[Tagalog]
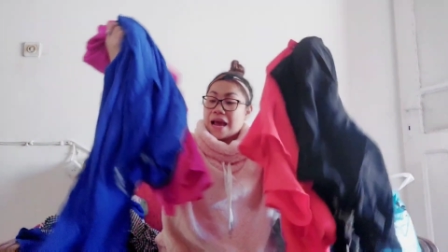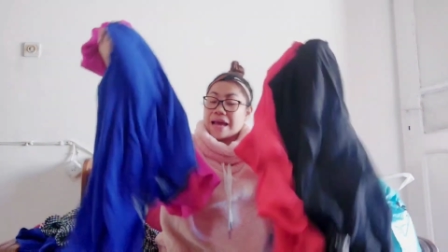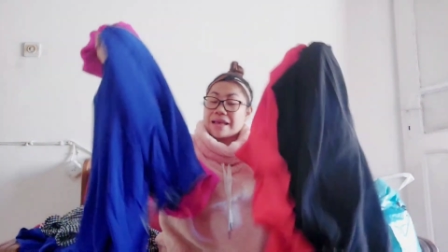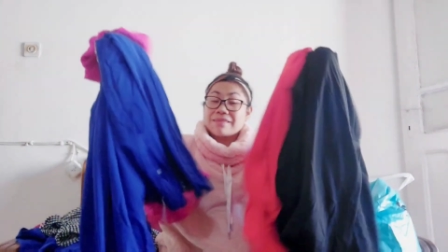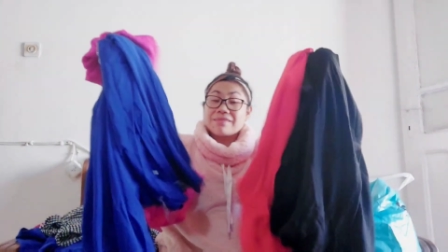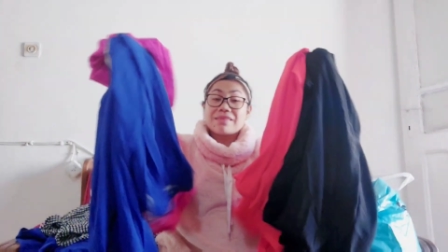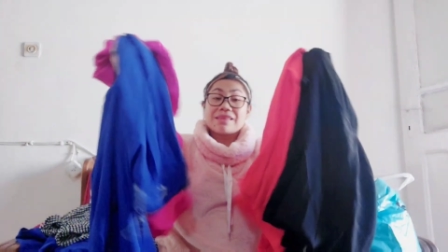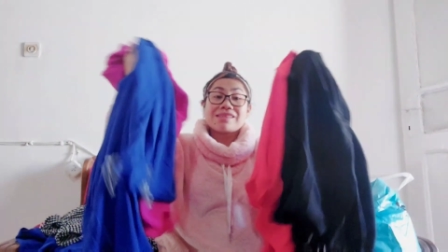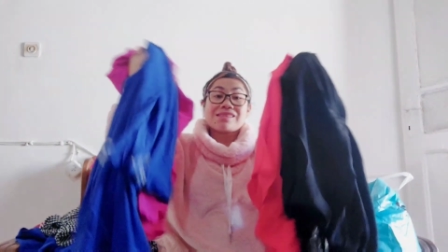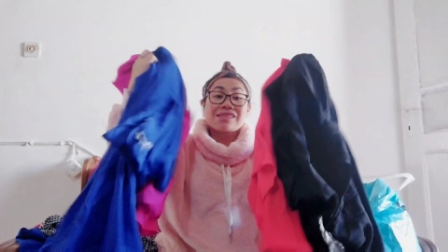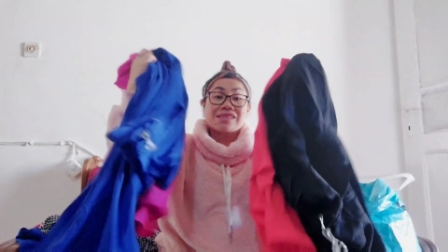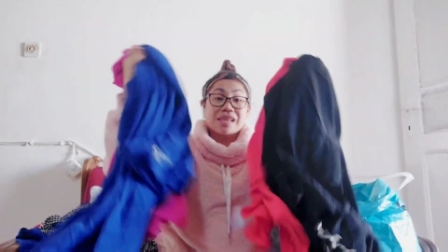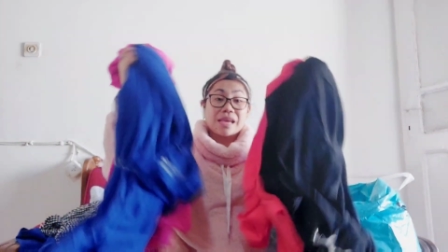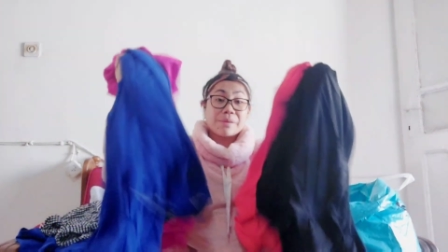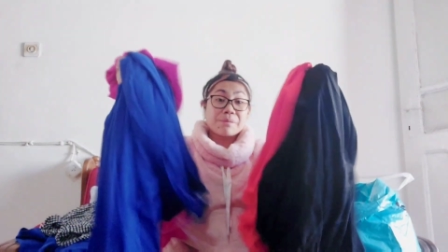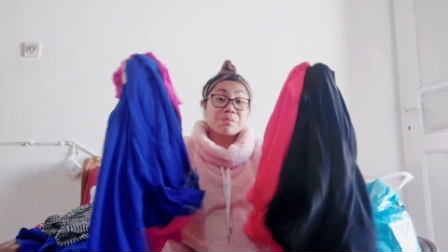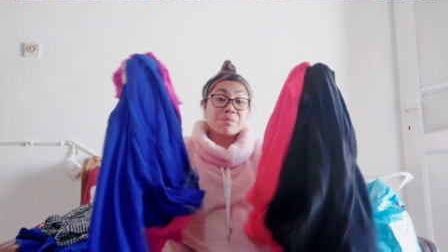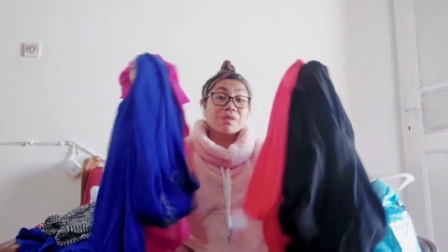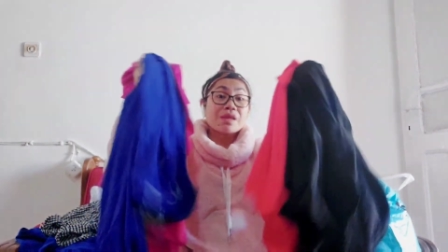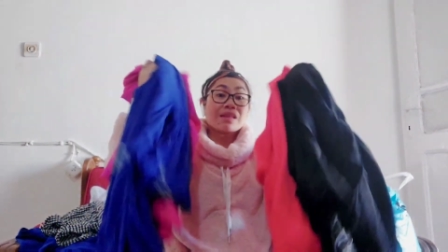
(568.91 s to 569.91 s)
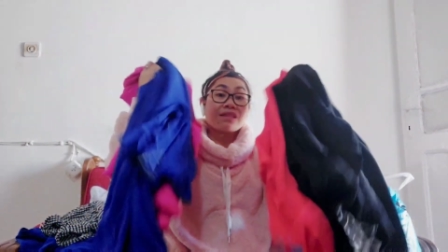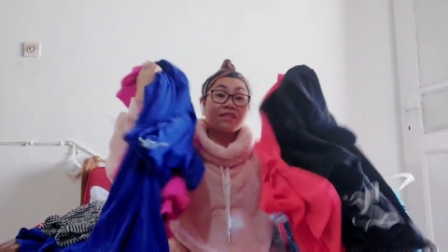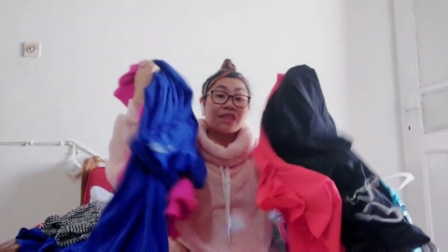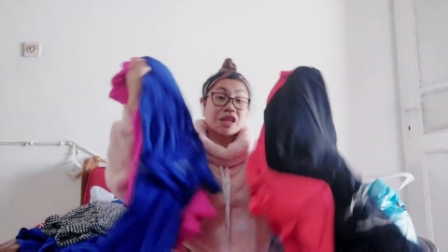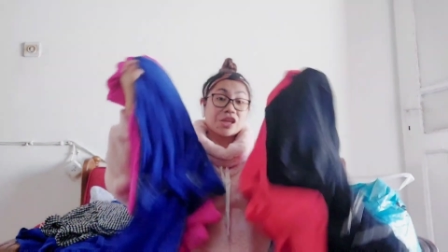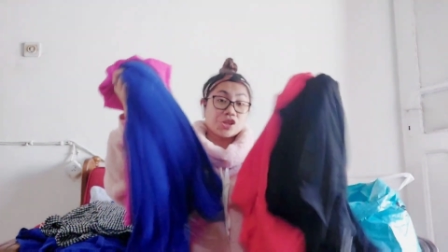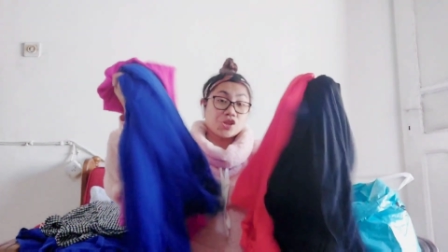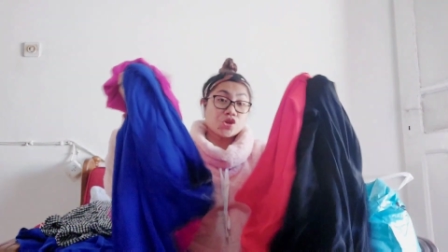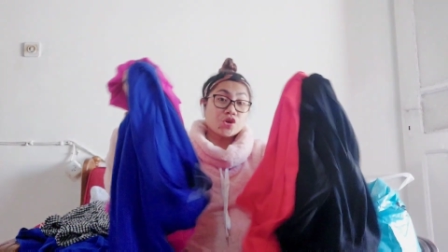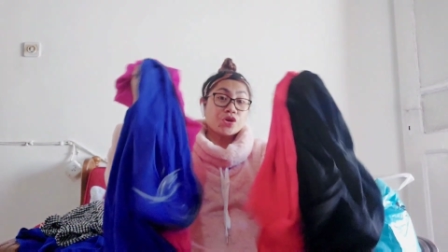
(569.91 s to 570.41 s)
and the same the
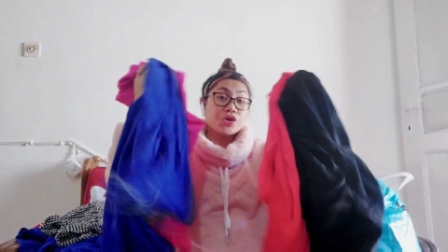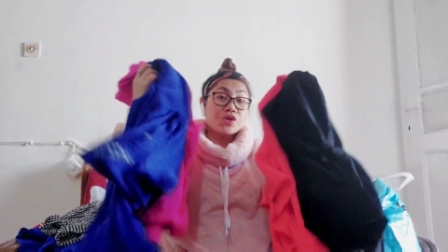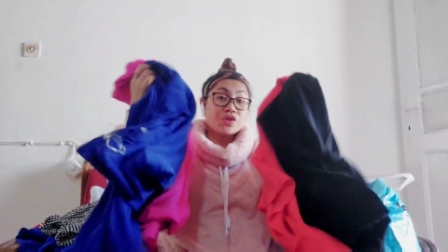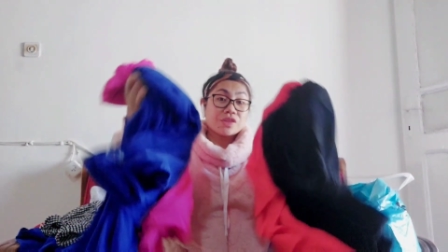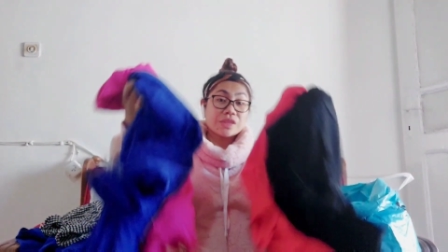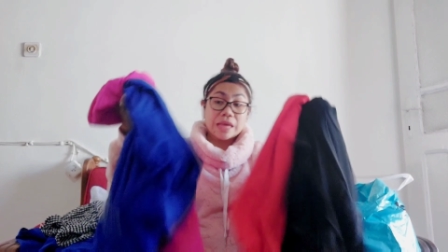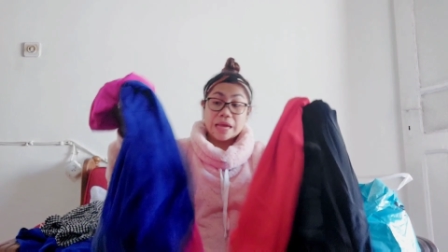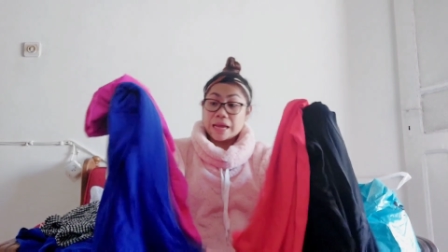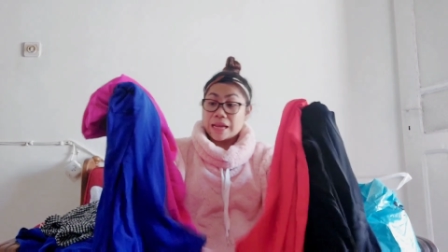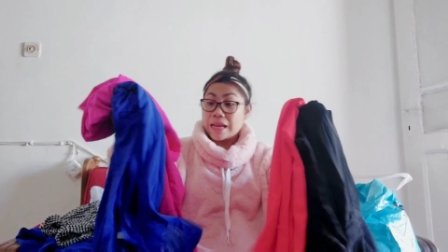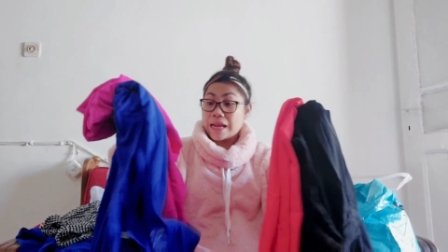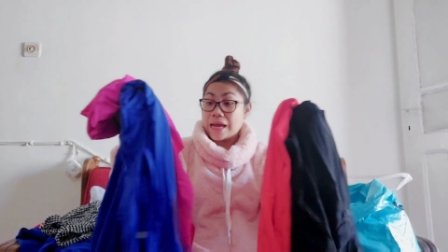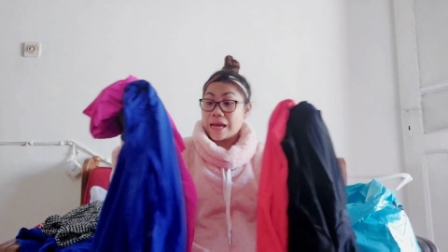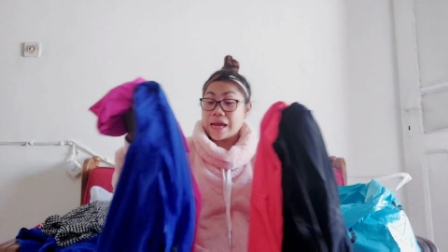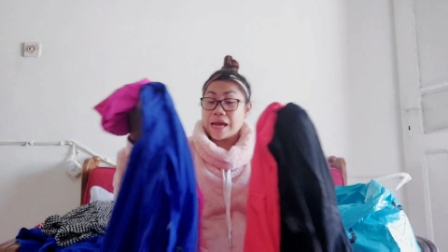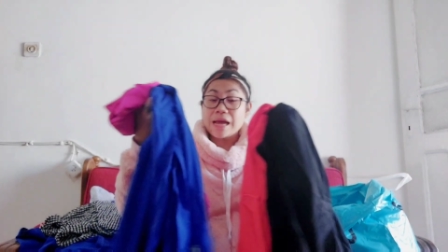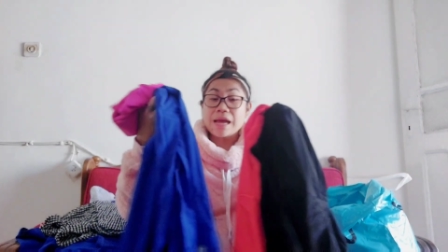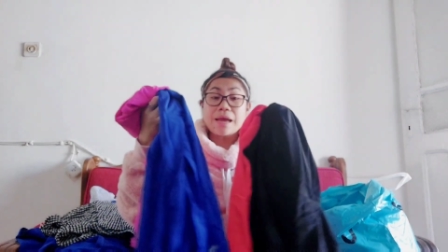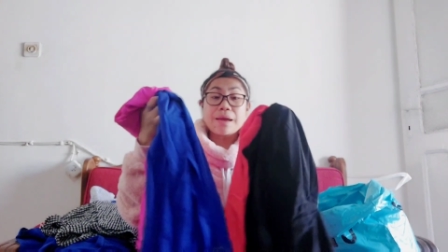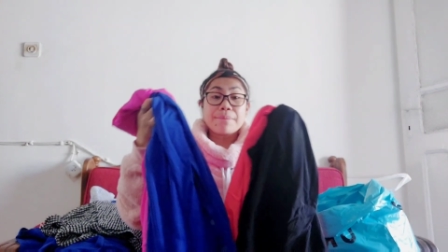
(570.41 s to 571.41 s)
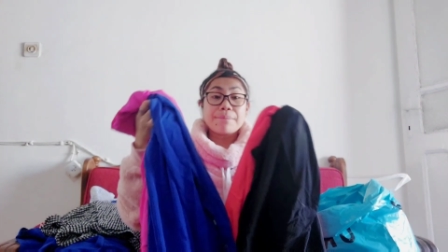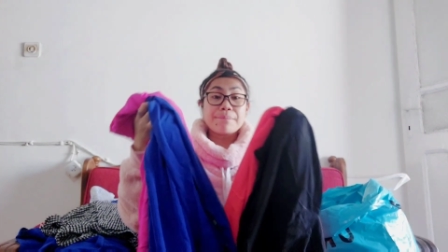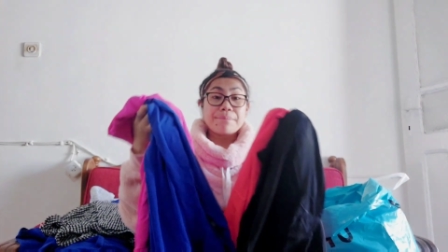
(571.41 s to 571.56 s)
texture yung tela,